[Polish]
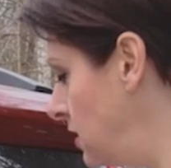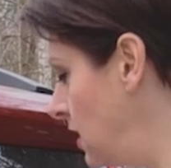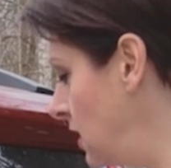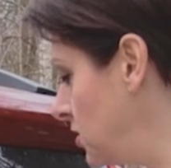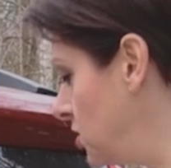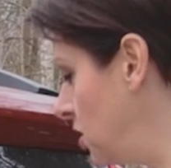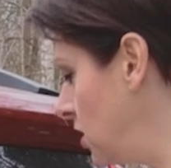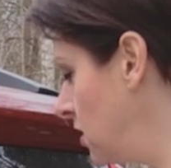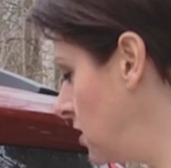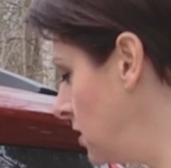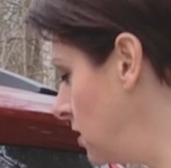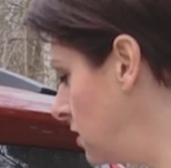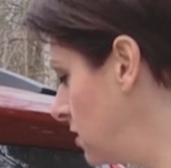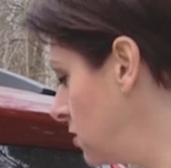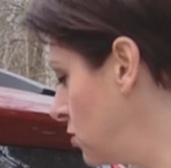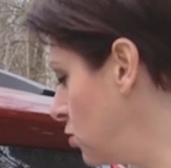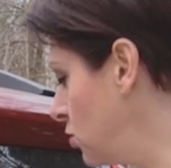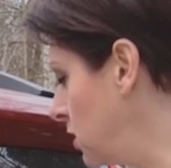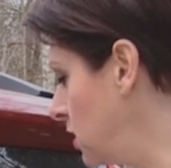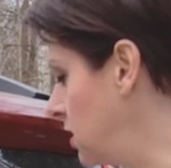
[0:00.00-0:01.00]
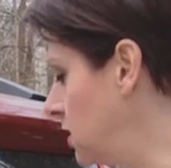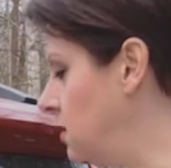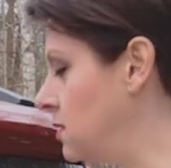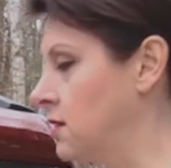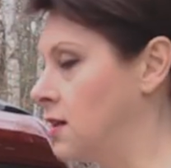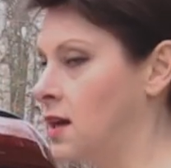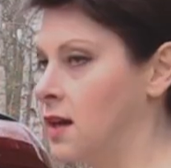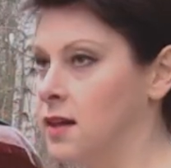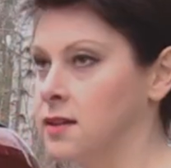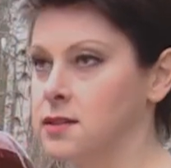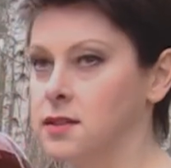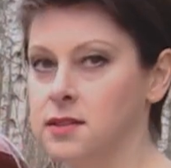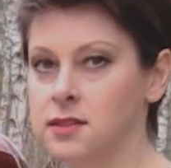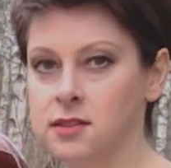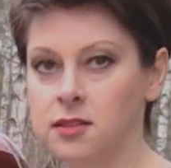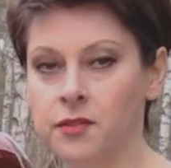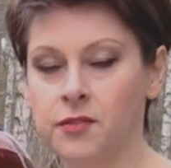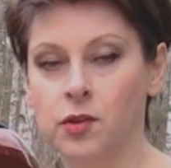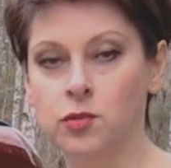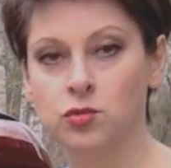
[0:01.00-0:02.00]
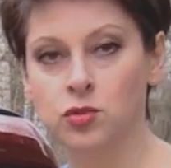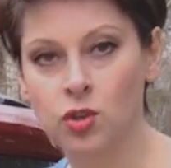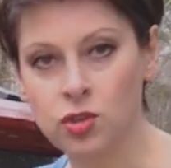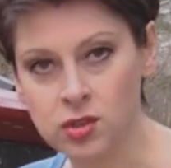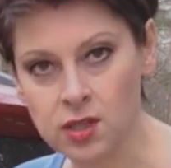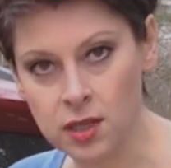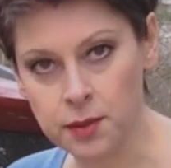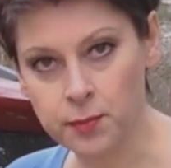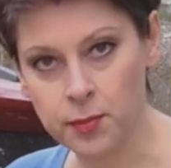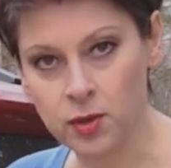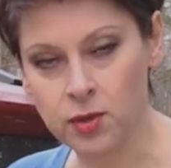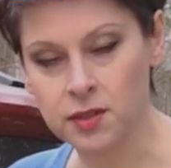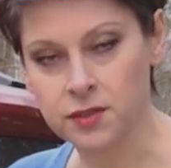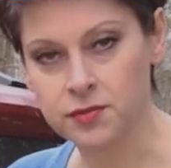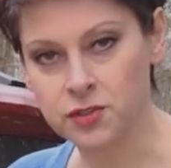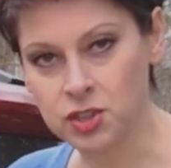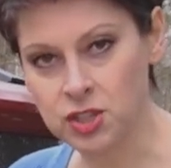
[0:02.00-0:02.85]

znaczek, y, który charakteryzował do tej pory